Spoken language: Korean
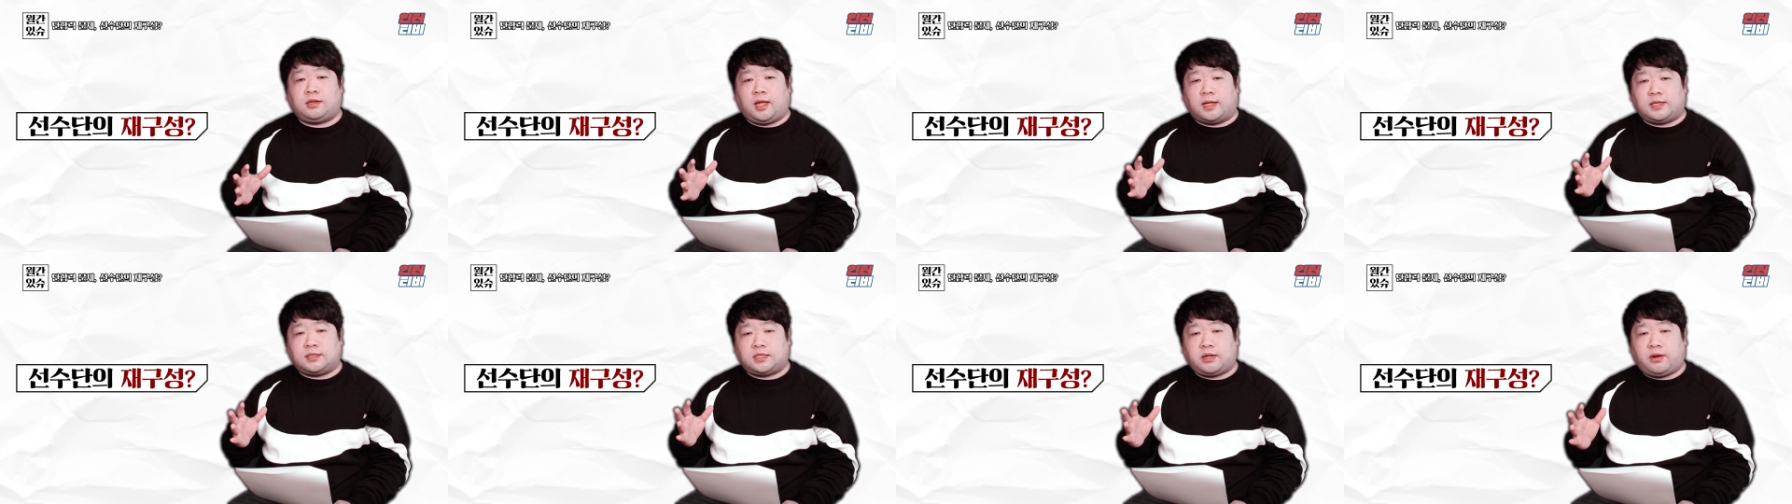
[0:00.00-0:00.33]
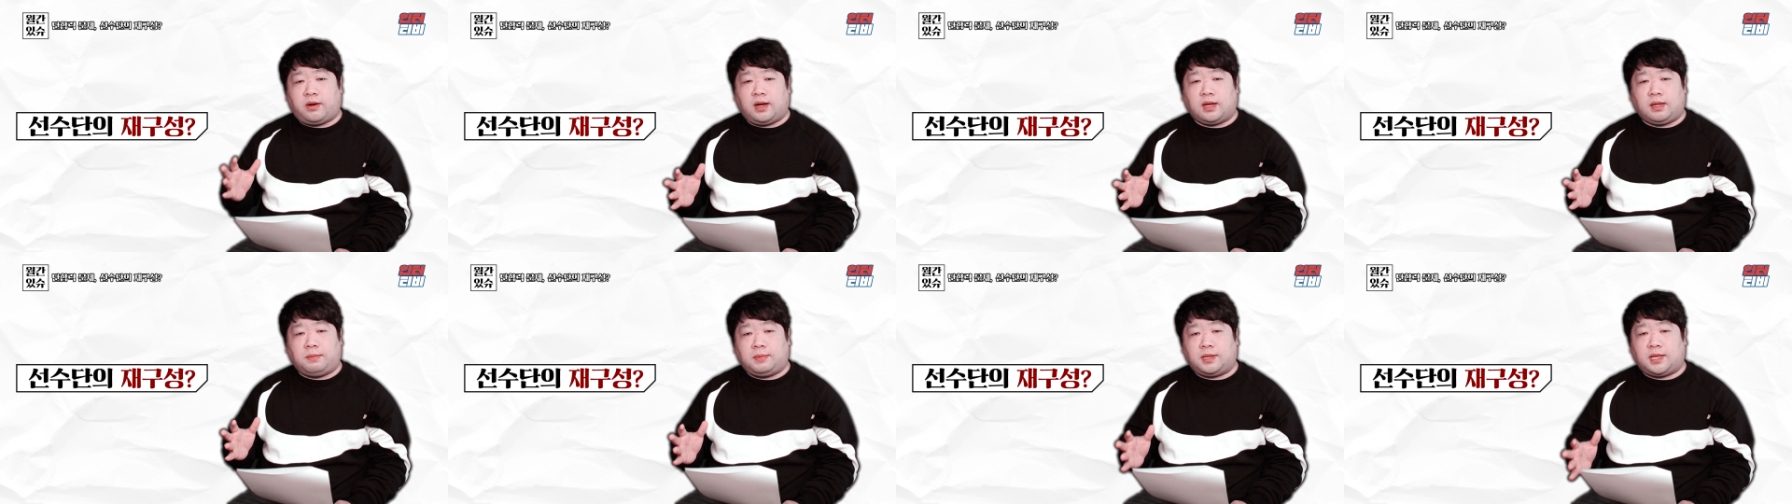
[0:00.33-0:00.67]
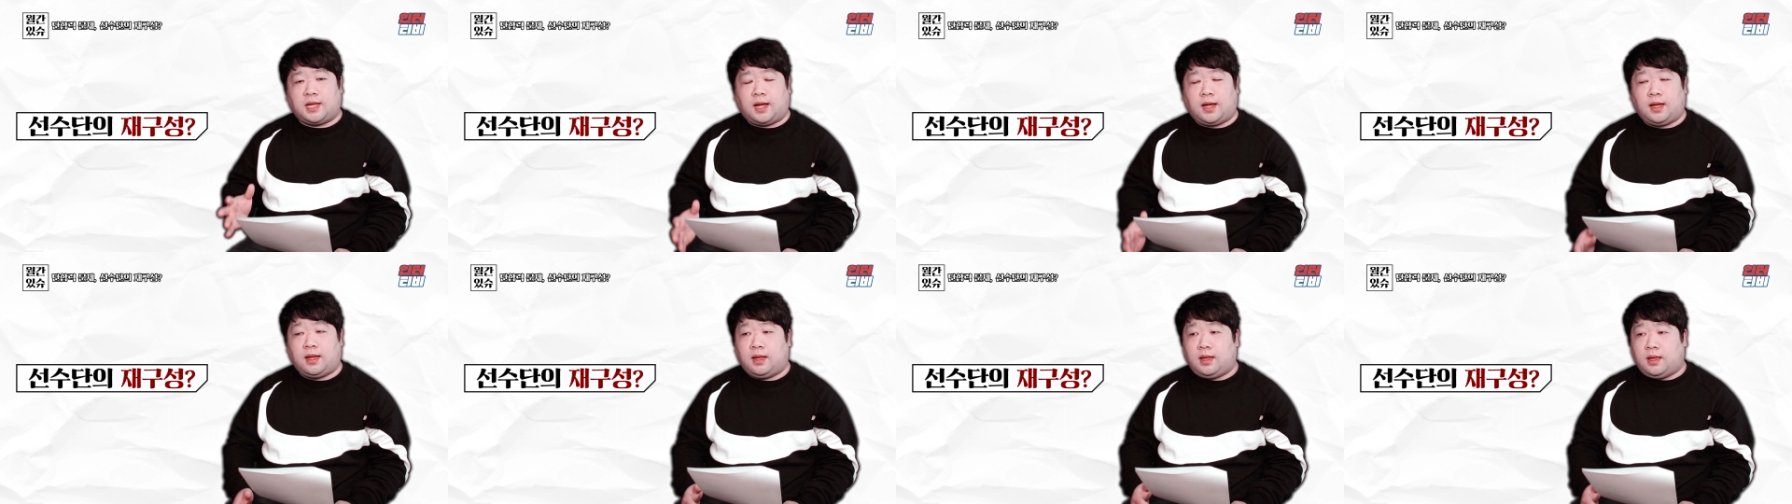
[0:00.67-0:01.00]
된
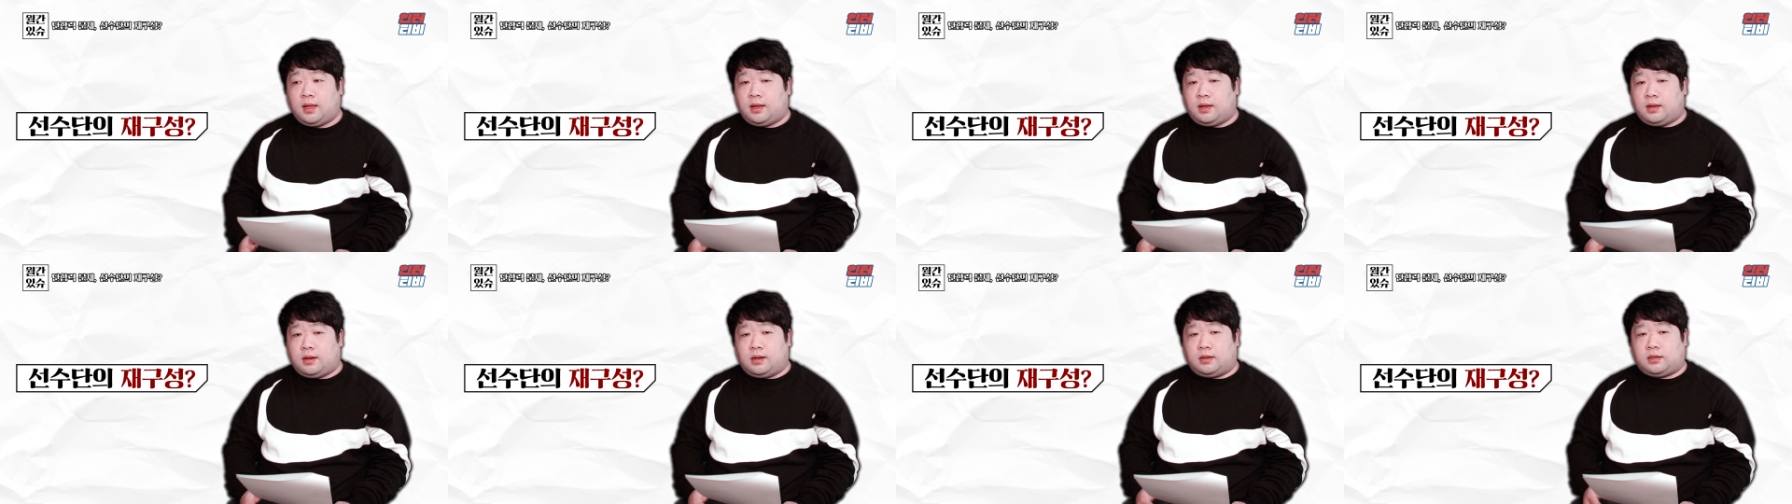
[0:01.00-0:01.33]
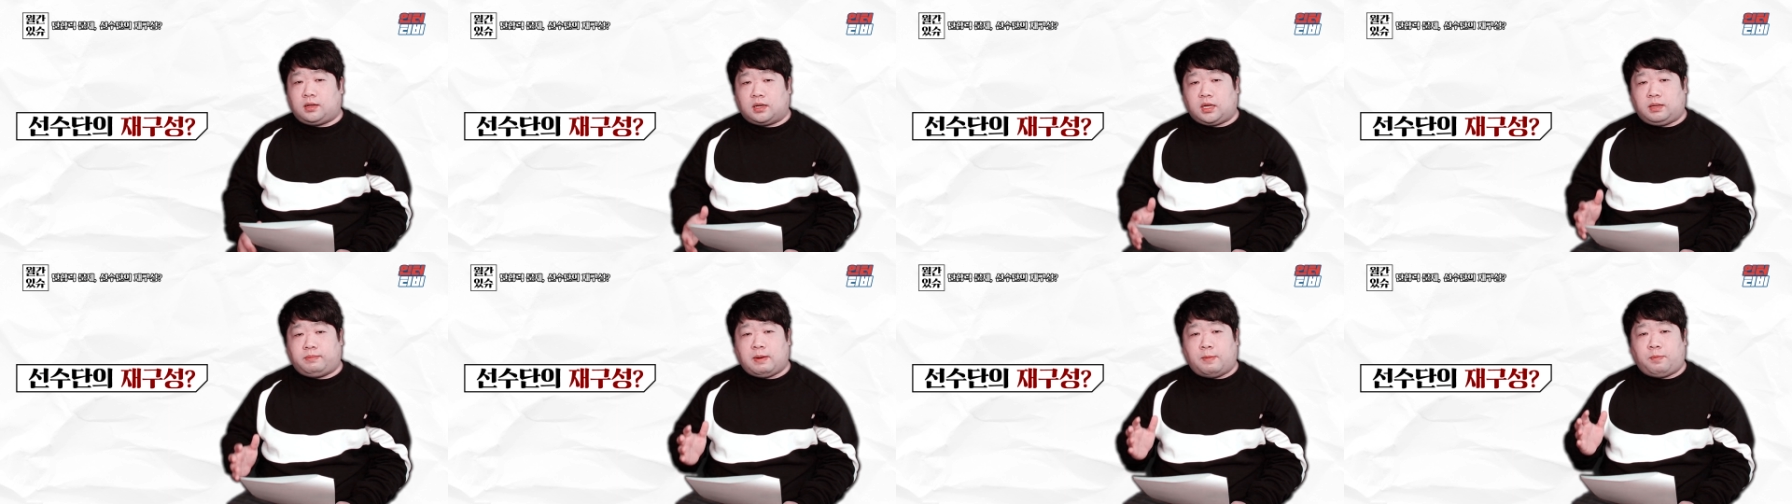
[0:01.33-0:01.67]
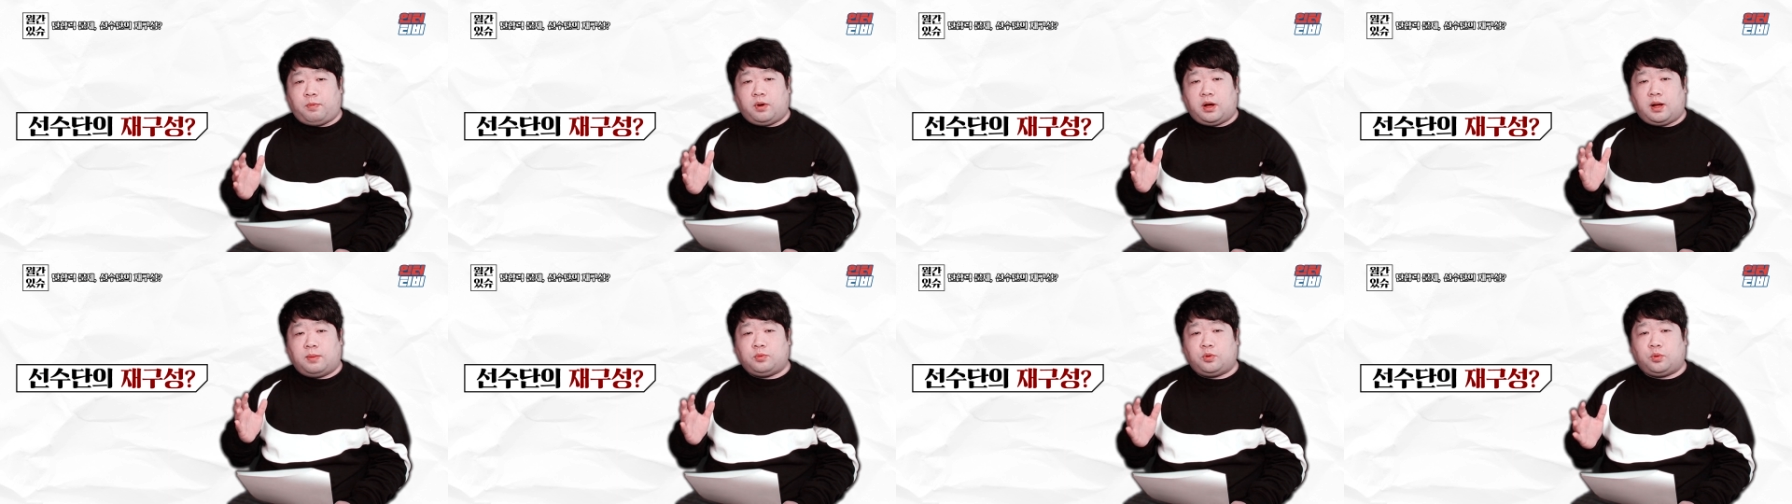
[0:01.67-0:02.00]
상황입니다. 일단
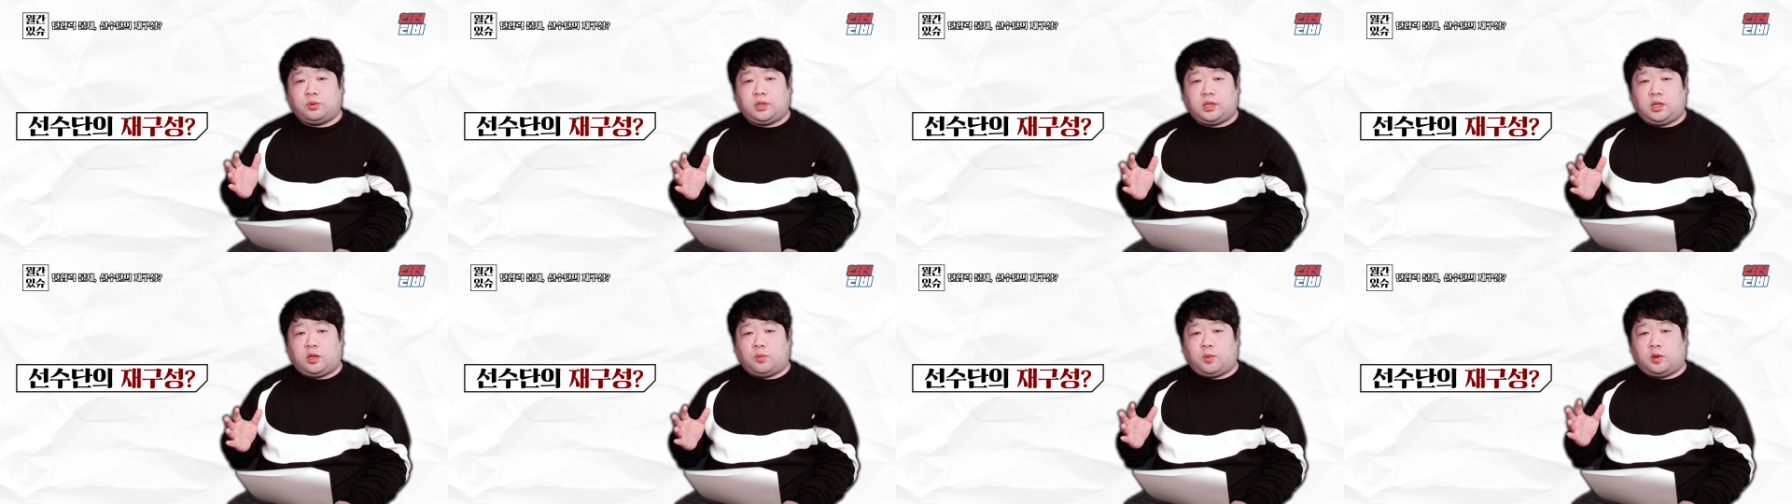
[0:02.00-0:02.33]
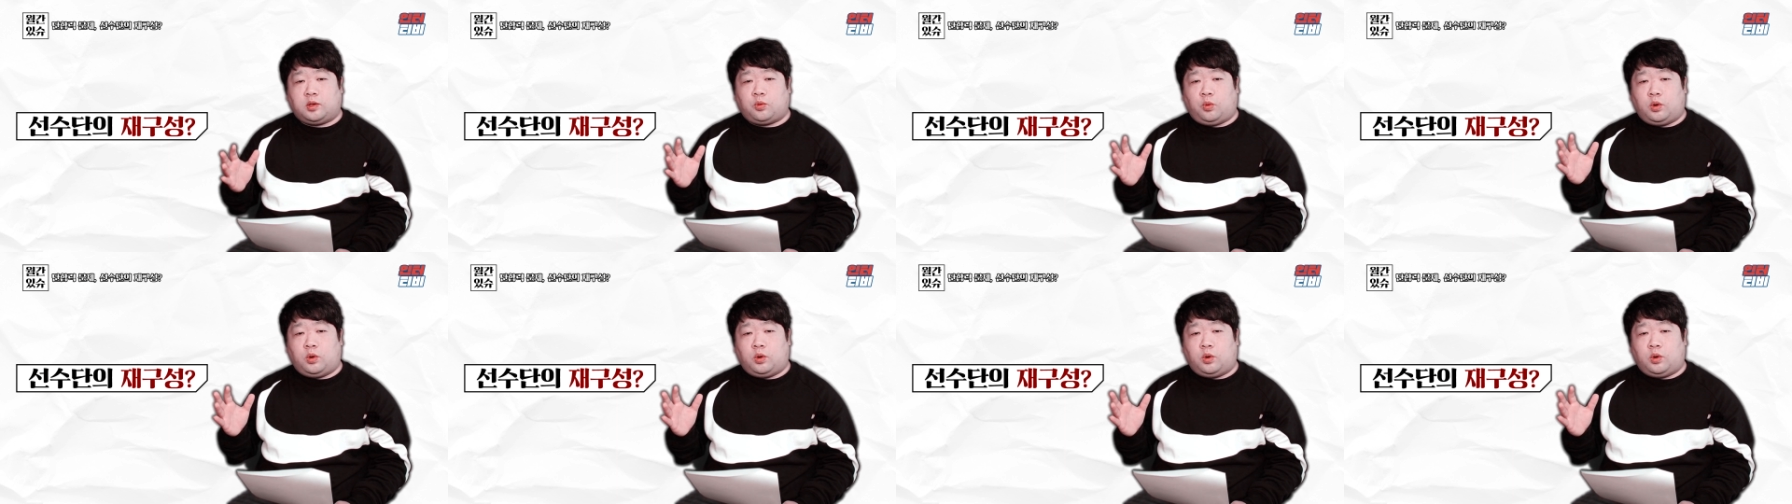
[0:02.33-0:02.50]
김한봉 감독이 이번